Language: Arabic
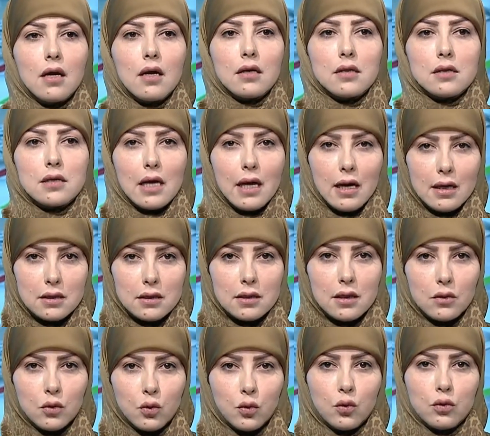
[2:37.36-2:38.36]
صاعد
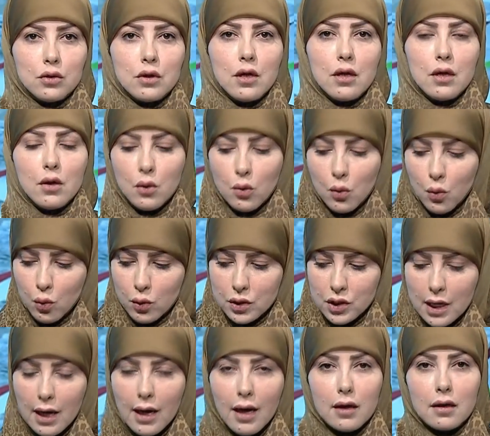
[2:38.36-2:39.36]
ستوتة
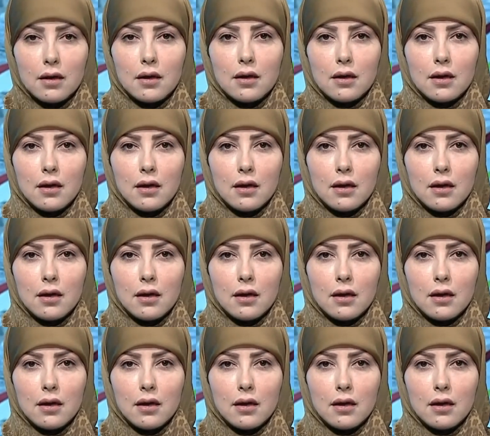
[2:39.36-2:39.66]
وصار